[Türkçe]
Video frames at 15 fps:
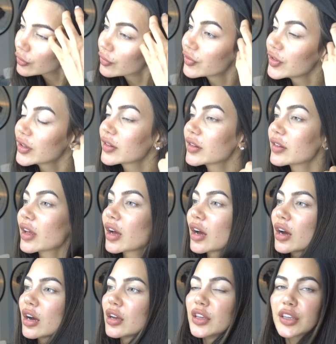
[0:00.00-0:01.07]
Bunun fiyatı
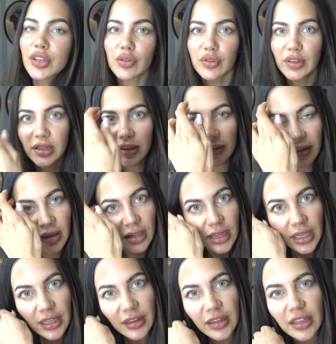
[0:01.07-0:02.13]
da 250
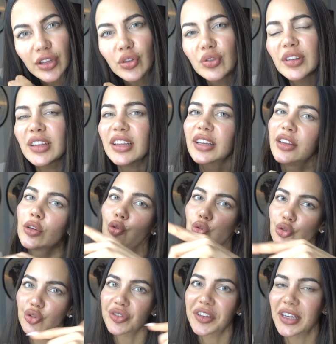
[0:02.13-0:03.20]
TL'ydi. 250 ya da
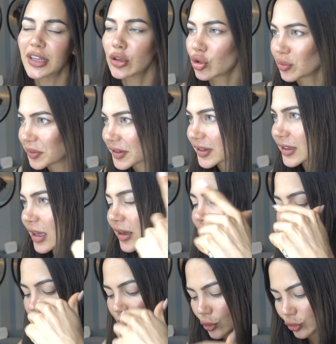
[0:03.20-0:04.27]
300 TL olması
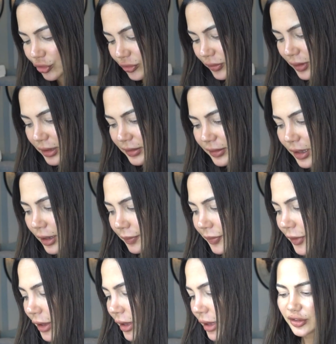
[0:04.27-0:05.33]
lazım o
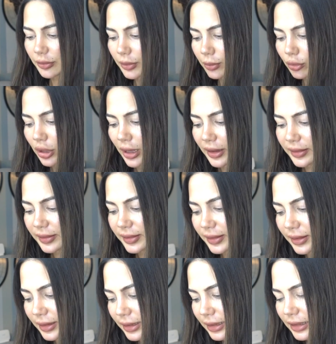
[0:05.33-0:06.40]
civarda. Şimdi bu
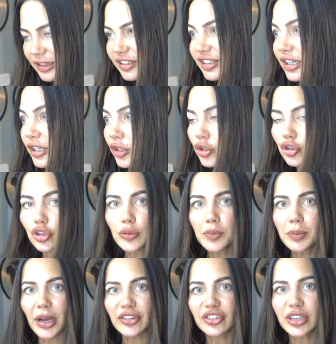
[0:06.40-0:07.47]
lensi
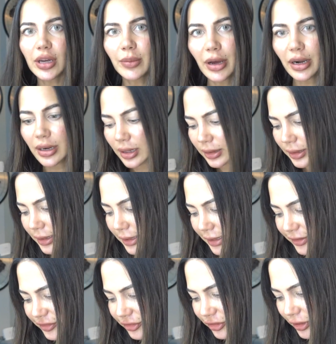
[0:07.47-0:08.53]
çıkarıyorum. Başka markalara
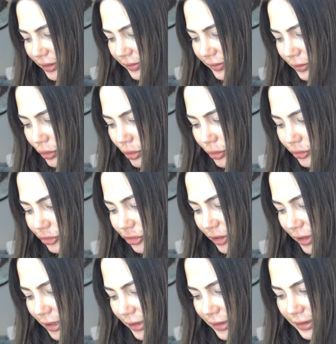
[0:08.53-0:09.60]
geçeceğiz.
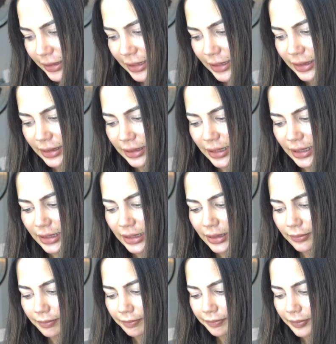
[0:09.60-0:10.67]
Önce ne
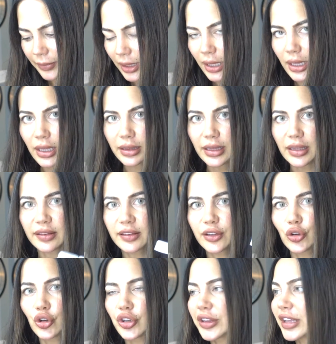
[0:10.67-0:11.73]
deneyelim?
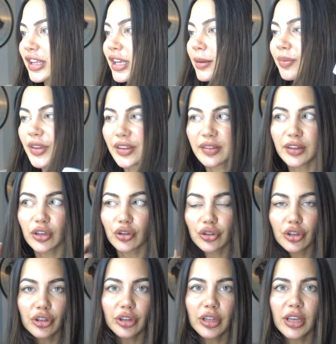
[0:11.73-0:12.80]
Desio'yu deneyelim.
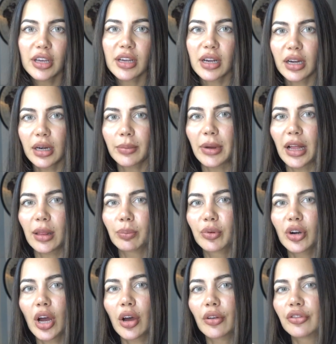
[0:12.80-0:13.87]
Desio'nun Caramel
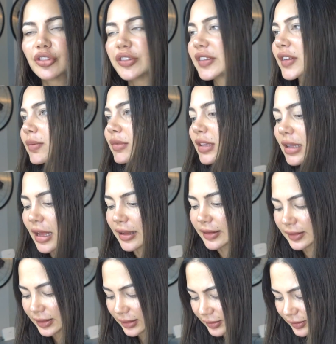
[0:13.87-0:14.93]
Brown isimli
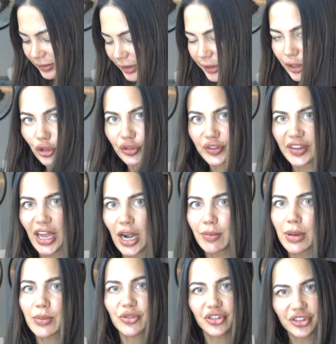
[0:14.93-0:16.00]
lensini size
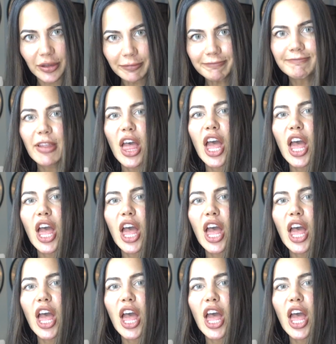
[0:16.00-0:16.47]
göstermemiştim.